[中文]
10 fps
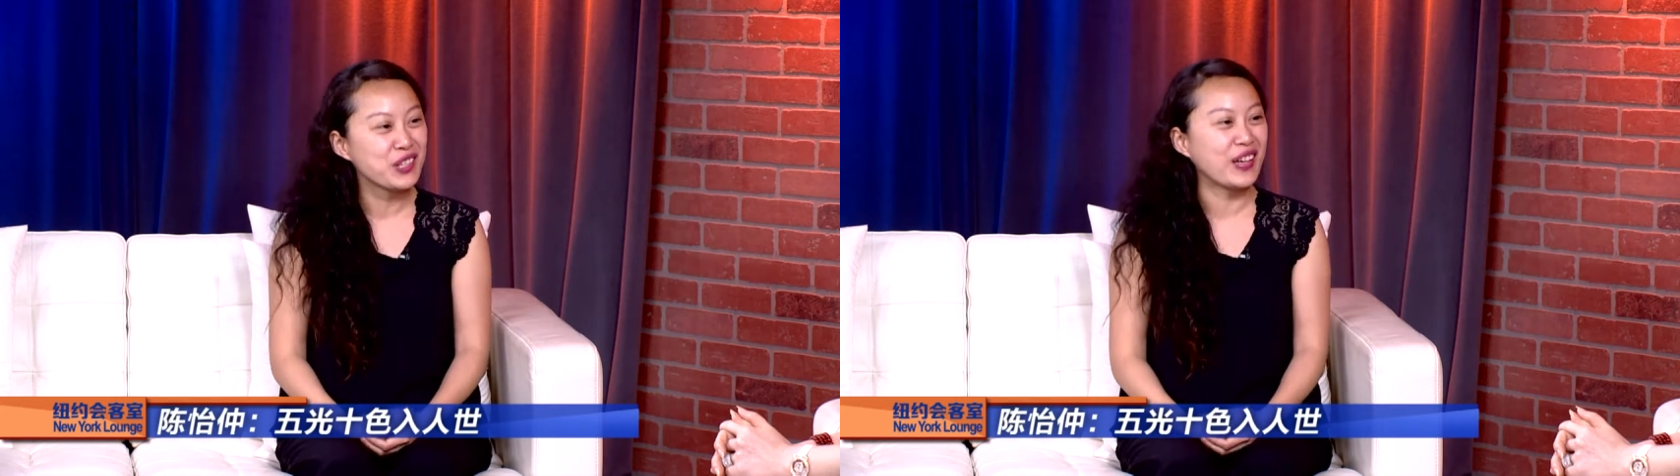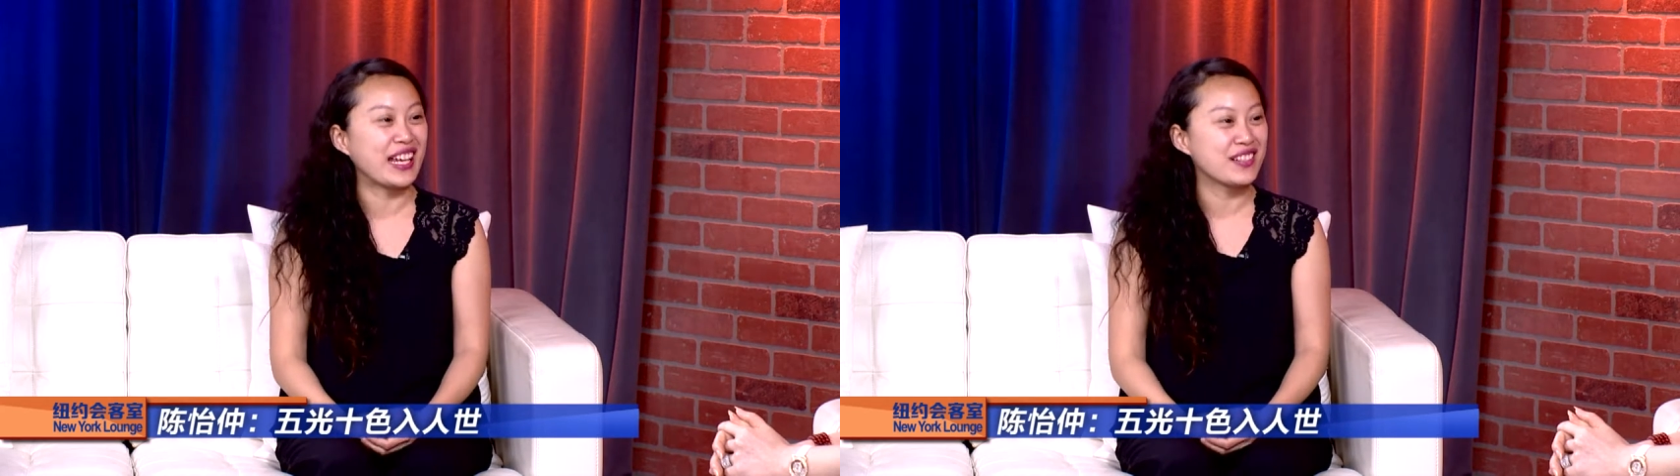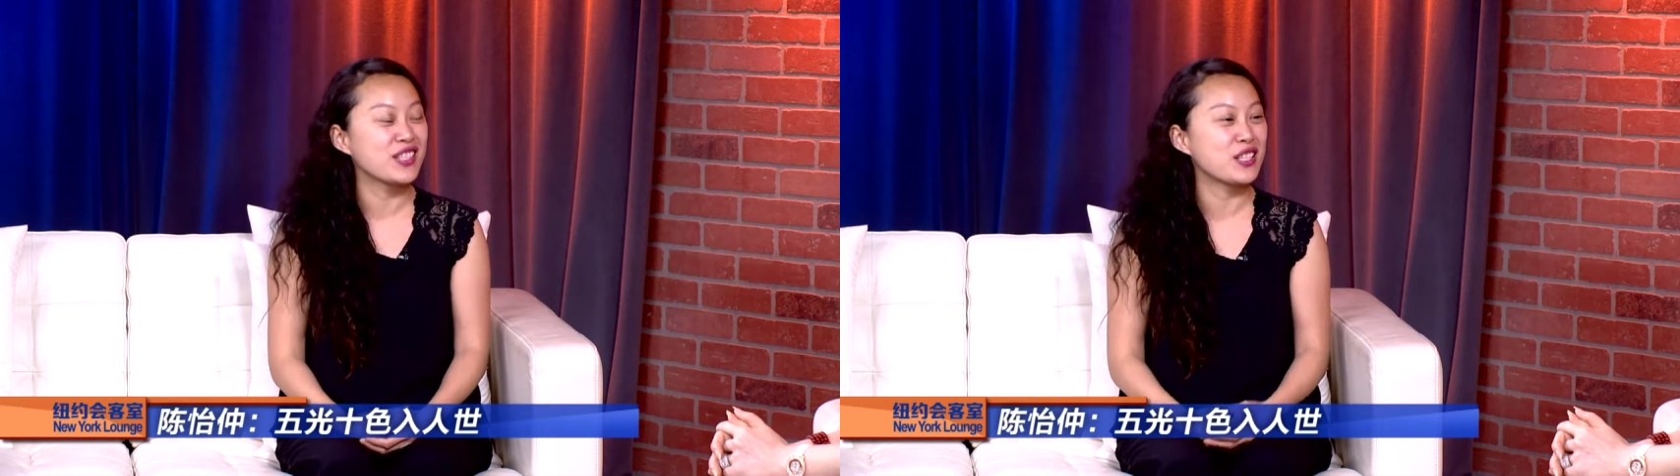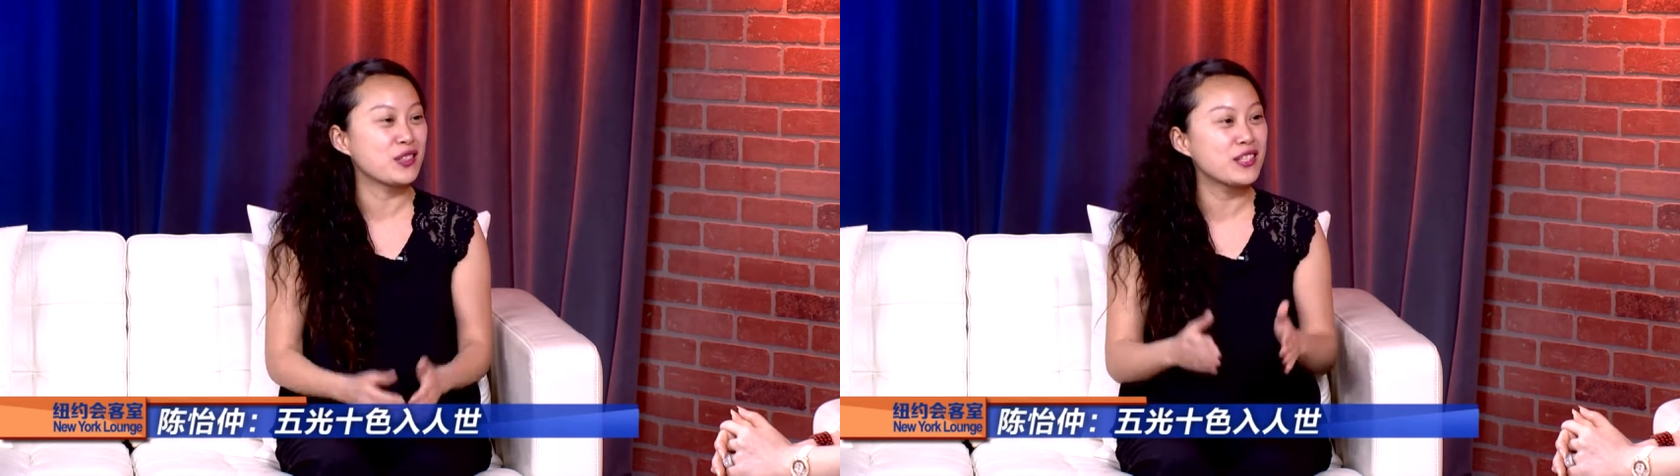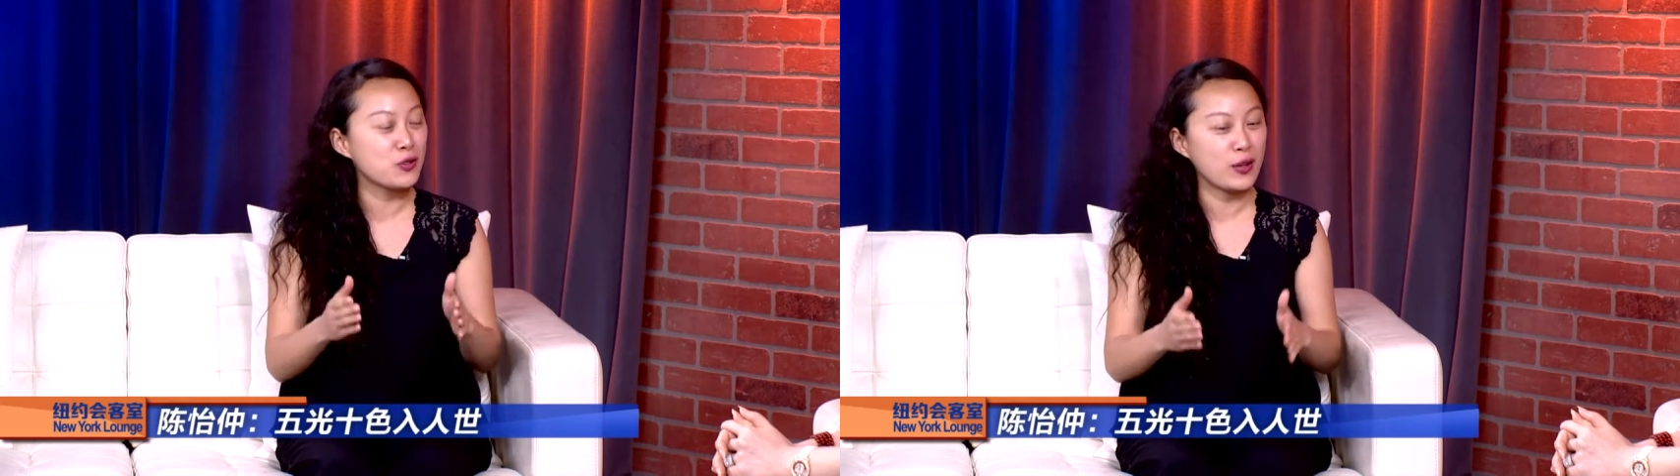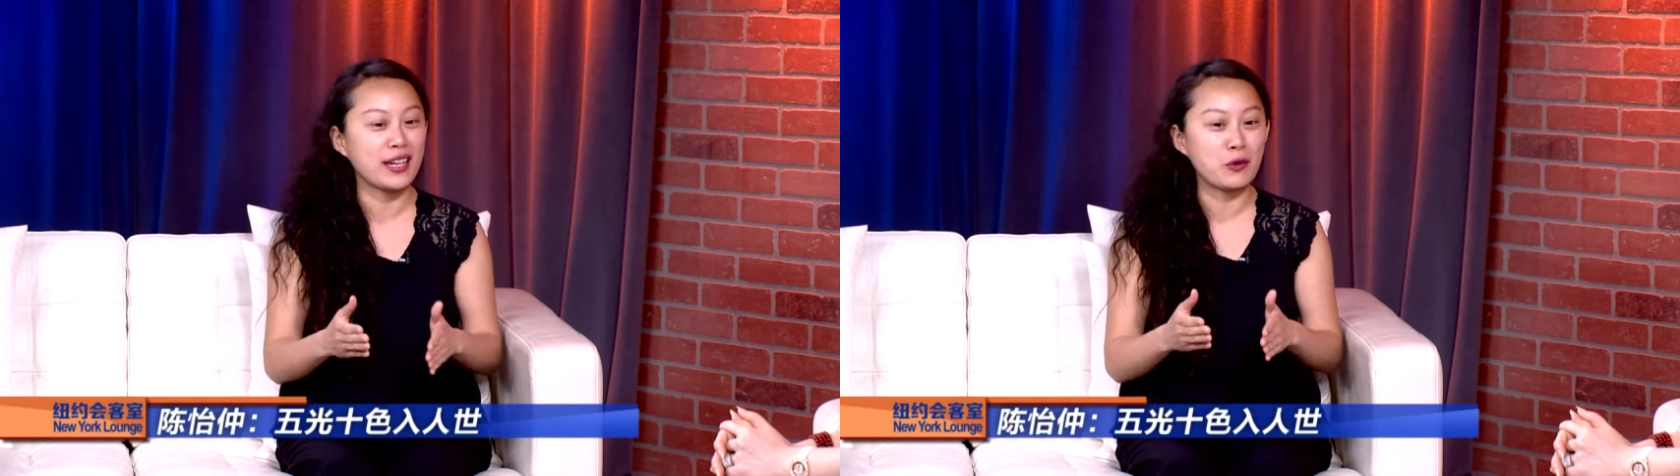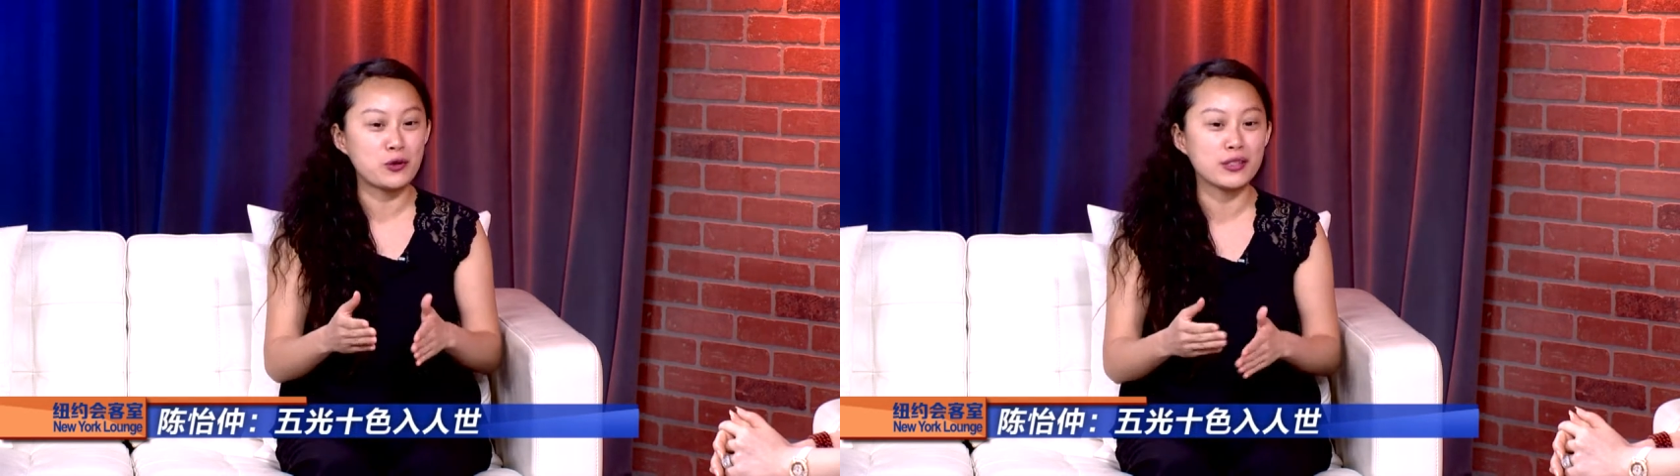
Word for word: 对，就是这是最我觉